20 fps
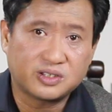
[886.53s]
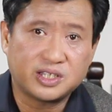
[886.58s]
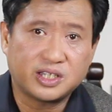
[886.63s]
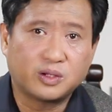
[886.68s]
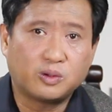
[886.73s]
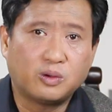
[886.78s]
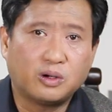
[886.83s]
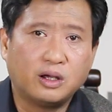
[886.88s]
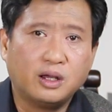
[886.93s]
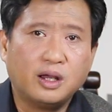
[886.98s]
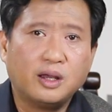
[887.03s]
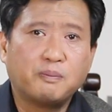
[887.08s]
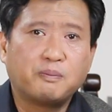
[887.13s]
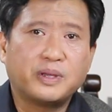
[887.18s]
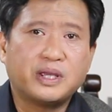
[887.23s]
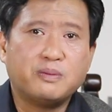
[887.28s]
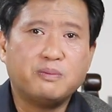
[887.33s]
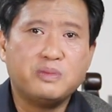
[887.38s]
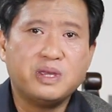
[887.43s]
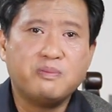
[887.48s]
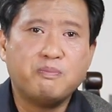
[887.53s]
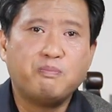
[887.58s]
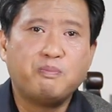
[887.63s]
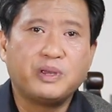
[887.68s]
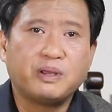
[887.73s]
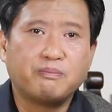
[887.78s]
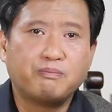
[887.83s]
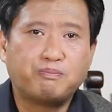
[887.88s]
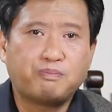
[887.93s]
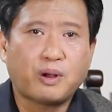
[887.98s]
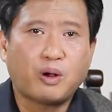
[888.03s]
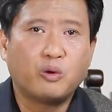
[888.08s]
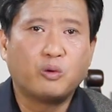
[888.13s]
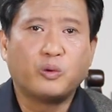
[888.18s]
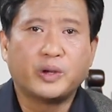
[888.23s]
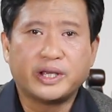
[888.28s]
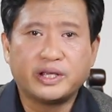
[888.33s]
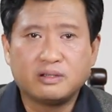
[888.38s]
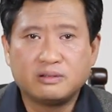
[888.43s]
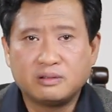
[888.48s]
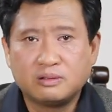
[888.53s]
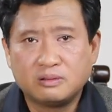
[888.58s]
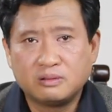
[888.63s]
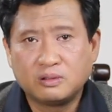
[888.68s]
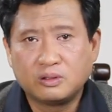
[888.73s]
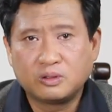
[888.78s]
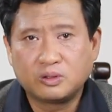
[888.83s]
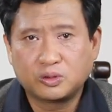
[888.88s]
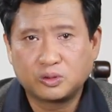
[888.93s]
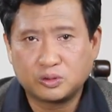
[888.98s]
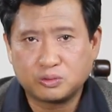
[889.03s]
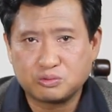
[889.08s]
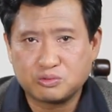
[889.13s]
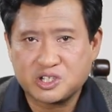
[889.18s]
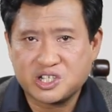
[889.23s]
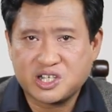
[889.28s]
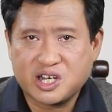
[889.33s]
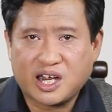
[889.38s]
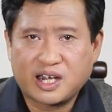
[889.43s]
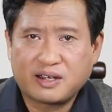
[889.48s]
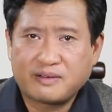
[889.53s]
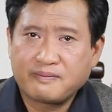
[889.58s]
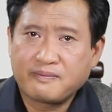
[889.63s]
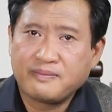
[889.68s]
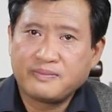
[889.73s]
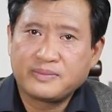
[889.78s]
结果被民兵包围、屠杀。